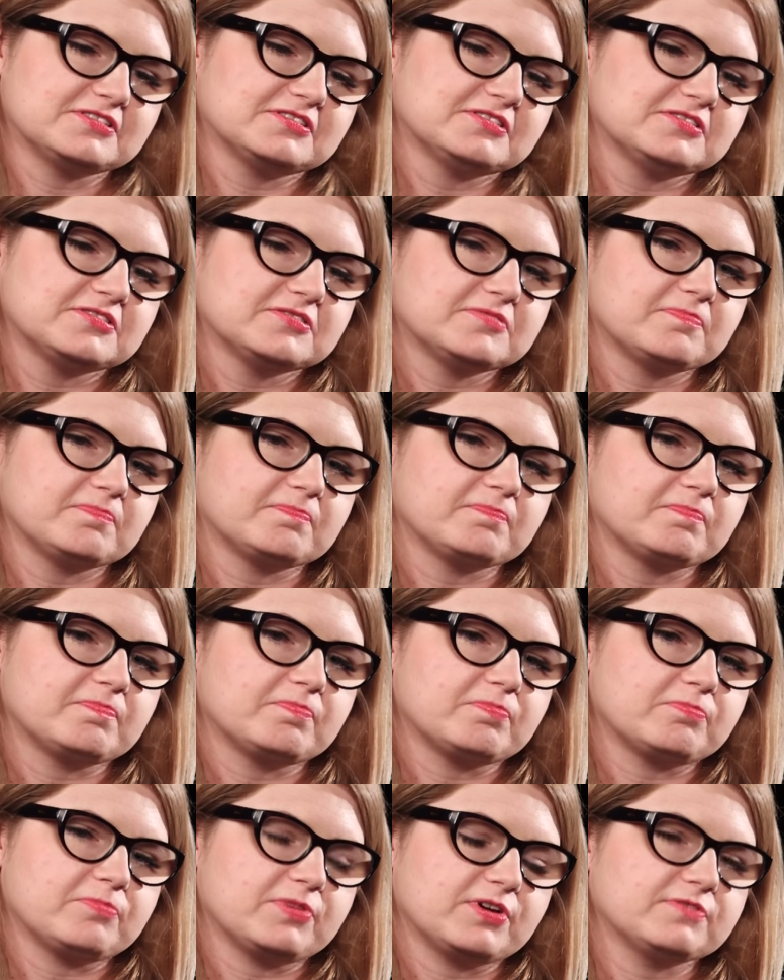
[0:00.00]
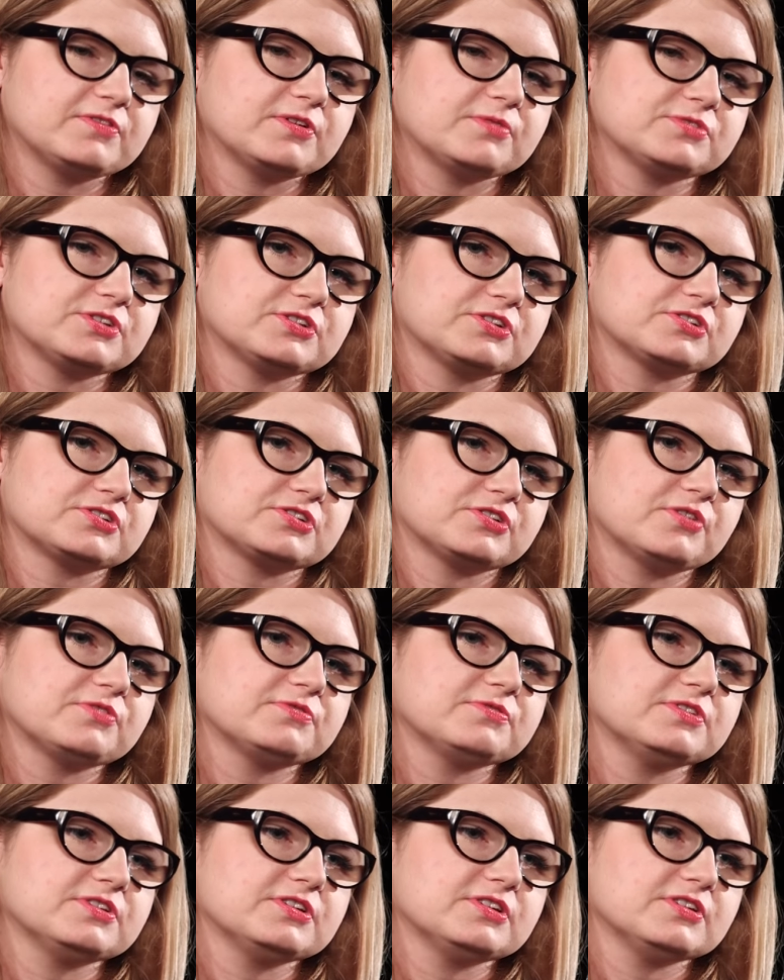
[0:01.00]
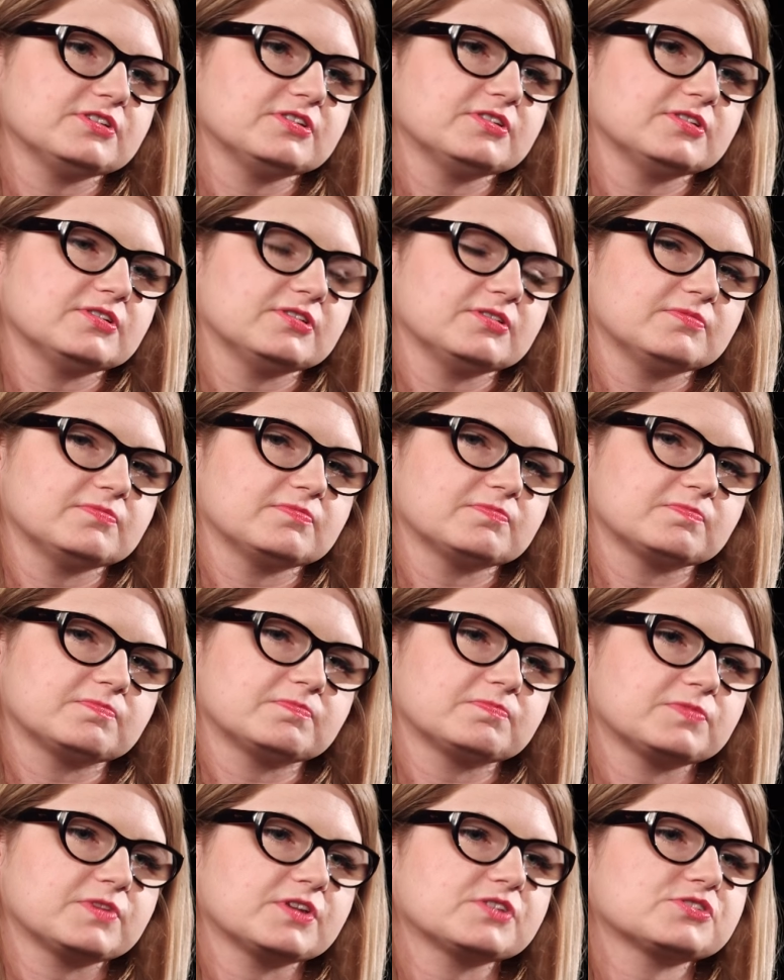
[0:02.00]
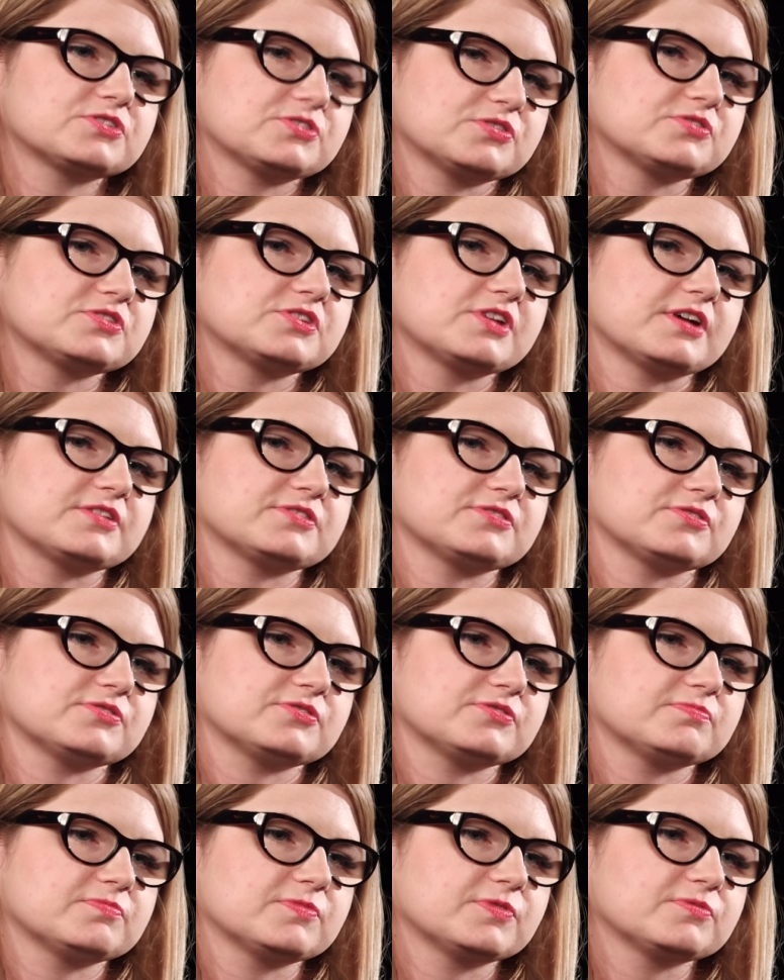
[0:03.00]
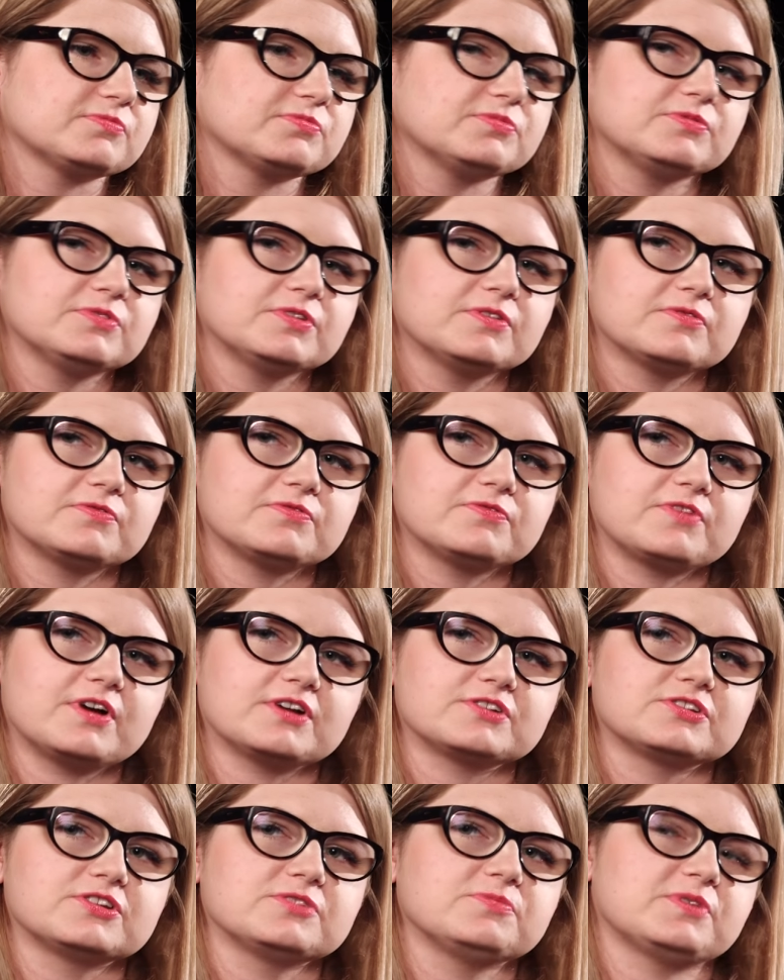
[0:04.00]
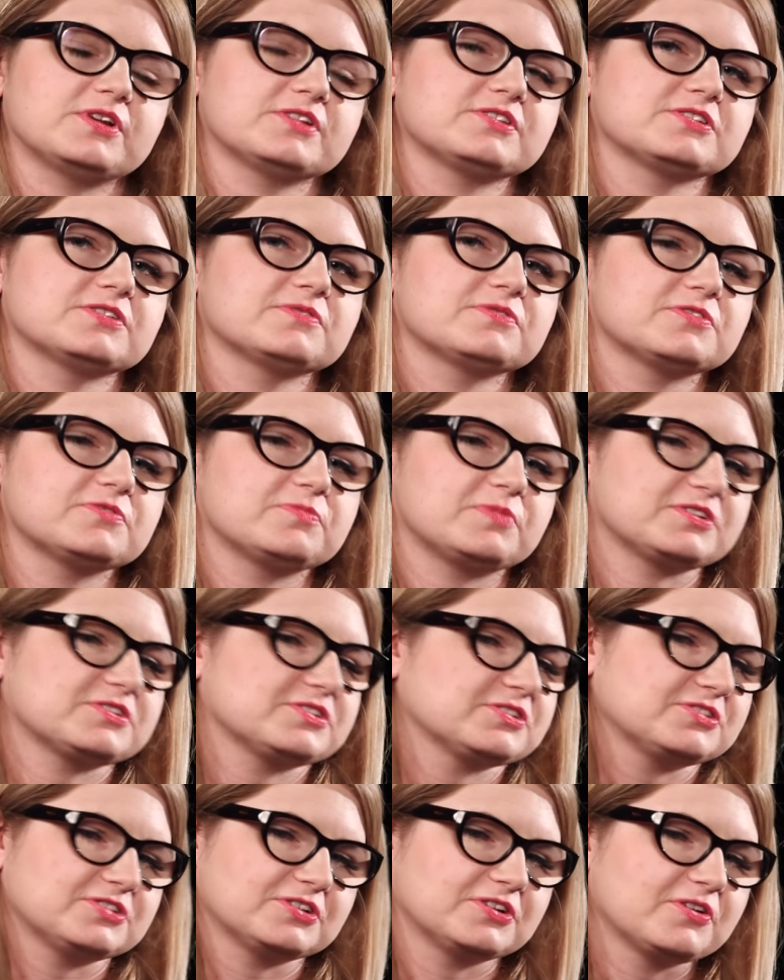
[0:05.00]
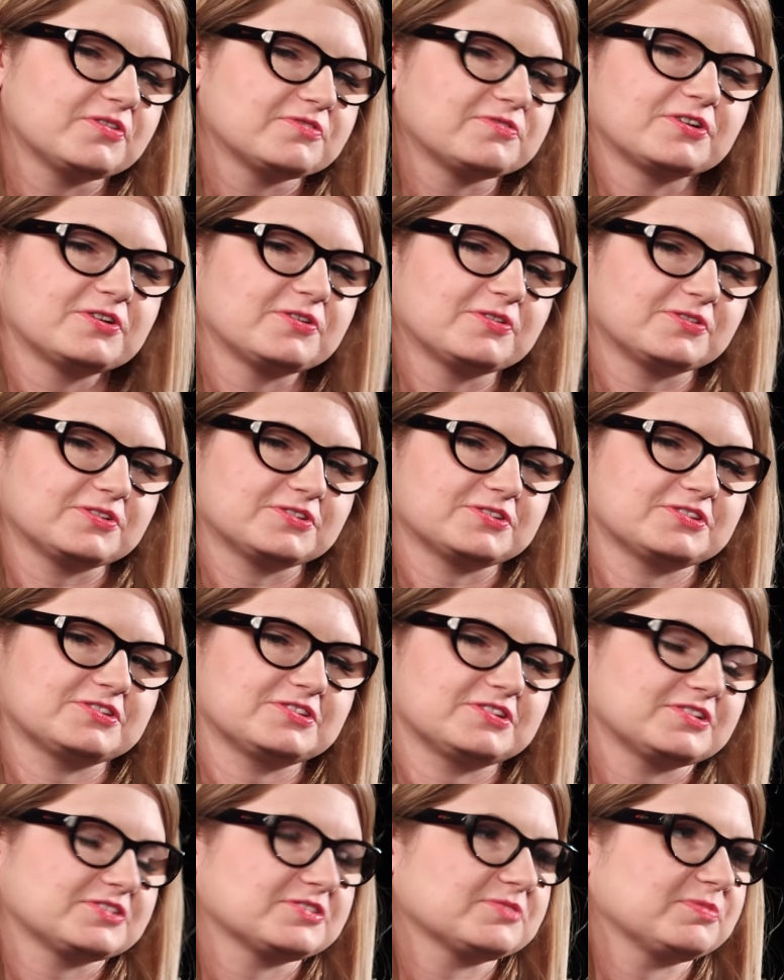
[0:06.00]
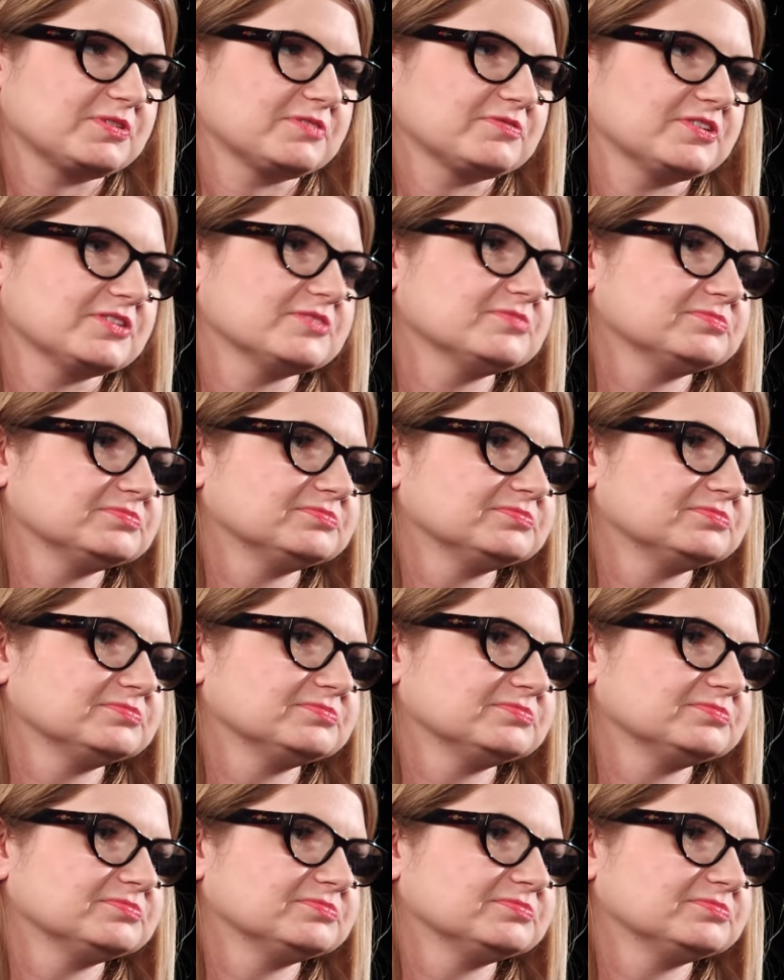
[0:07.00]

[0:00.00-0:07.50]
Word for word: e, pojawiają się też nowi i, i też coś za coś. No, w każdej pracy, nawet w pracy księgowego jest stres, prawda?